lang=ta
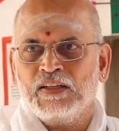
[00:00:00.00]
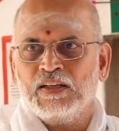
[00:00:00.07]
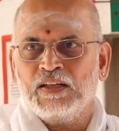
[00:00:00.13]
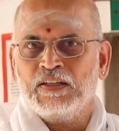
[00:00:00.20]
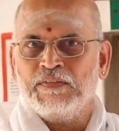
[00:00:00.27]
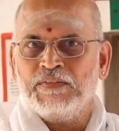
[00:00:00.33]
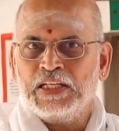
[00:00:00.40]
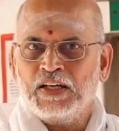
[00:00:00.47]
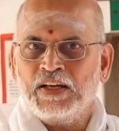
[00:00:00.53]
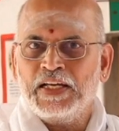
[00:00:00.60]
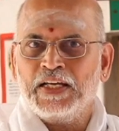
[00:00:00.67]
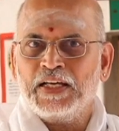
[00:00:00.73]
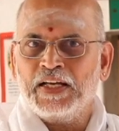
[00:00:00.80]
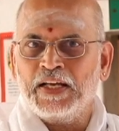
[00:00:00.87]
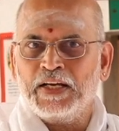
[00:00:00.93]
அந்த
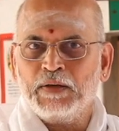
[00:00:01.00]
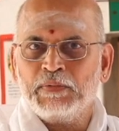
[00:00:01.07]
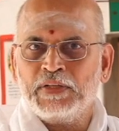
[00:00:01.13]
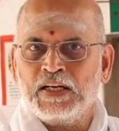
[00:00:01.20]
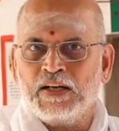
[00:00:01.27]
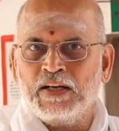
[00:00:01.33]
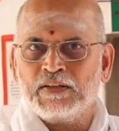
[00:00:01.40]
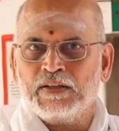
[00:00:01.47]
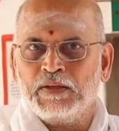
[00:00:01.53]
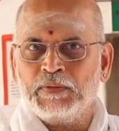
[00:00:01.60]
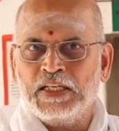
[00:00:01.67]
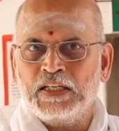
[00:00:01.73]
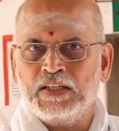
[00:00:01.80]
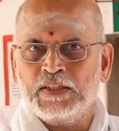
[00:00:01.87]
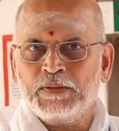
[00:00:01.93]
விநாயகர் என்ன பண்ணுறார்
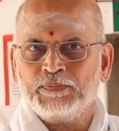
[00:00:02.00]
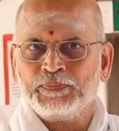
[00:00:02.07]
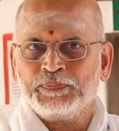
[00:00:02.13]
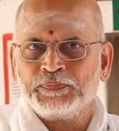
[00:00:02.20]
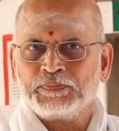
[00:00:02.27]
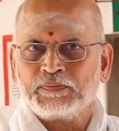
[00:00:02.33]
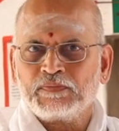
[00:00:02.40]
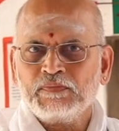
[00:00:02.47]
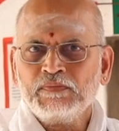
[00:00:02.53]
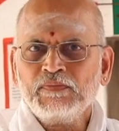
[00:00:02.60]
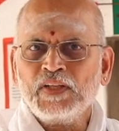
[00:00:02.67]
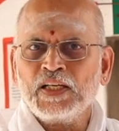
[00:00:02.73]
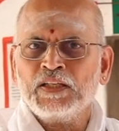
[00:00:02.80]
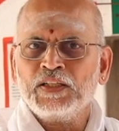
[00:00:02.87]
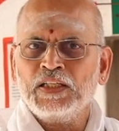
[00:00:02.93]
அப்படின்னு
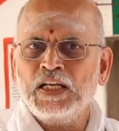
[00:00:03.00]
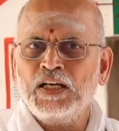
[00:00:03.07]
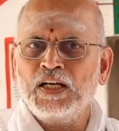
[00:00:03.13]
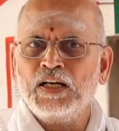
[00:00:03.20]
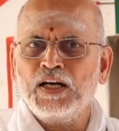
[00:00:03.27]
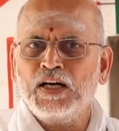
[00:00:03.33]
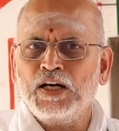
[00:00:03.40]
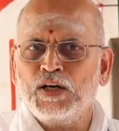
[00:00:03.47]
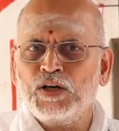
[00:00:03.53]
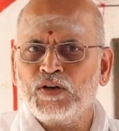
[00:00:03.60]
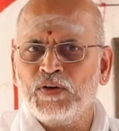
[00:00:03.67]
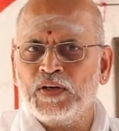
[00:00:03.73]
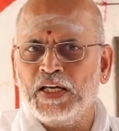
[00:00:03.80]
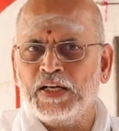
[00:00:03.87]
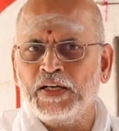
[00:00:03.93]

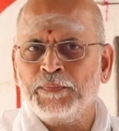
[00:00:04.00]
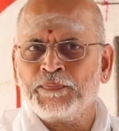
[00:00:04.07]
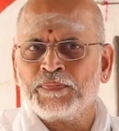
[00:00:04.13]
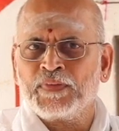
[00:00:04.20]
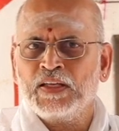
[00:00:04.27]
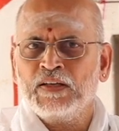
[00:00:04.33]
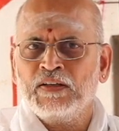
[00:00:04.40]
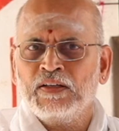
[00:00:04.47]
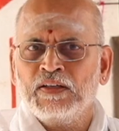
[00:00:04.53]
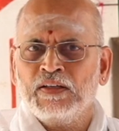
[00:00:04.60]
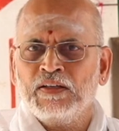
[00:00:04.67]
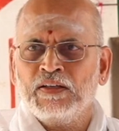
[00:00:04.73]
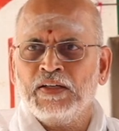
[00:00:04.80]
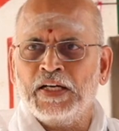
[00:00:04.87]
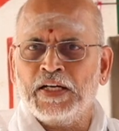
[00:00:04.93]
எல்லாரோட
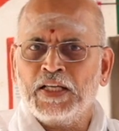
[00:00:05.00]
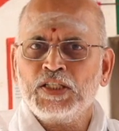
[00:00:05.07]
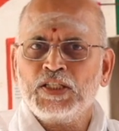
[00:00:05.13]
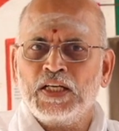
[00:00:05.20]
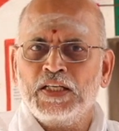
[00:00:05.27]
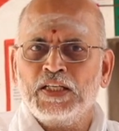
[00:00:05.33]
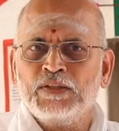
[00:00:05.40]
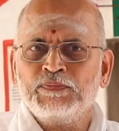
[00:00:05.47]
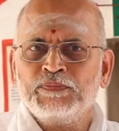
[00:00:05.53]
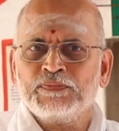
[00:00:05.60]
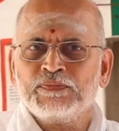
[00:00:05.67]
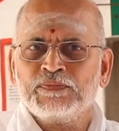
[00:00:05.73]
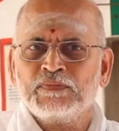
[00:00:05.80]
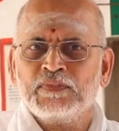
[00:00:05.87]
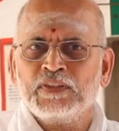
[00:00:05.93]
இடைஞ்சலையும்
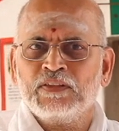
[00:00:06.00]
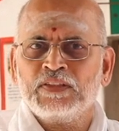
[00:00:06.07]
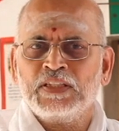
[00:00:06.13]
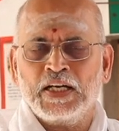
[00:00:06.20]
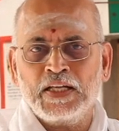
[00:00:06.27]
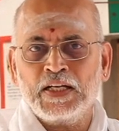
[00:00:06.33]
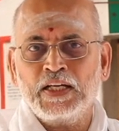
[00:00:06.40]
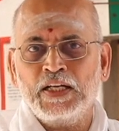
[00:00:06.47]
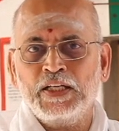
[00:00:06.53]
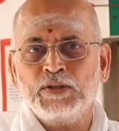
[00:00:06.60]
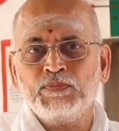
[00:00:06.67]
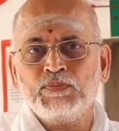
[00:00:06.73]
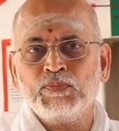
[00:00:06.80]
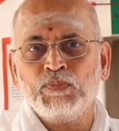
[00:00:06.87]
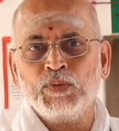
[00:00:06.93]

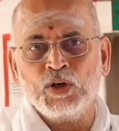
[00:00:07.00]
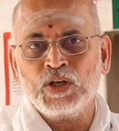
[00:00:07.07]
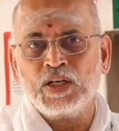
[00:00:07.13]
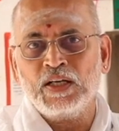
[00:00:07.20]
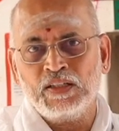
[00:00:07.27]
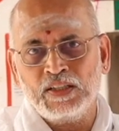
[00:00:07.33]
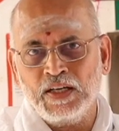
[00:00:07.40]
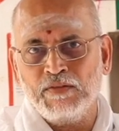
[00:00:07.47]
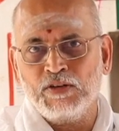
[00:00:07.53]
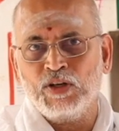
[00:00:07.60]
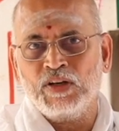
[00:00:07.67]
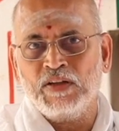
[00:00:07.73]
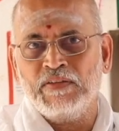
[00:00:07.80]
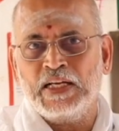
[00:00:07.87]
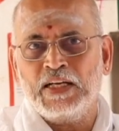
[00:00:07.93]
தடங்களையும் போக்குறது தான்
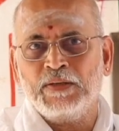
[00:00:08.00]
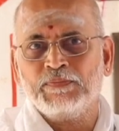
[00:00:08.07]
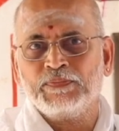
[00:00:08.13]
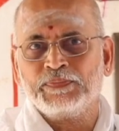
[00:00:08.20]
அவரோட வேலை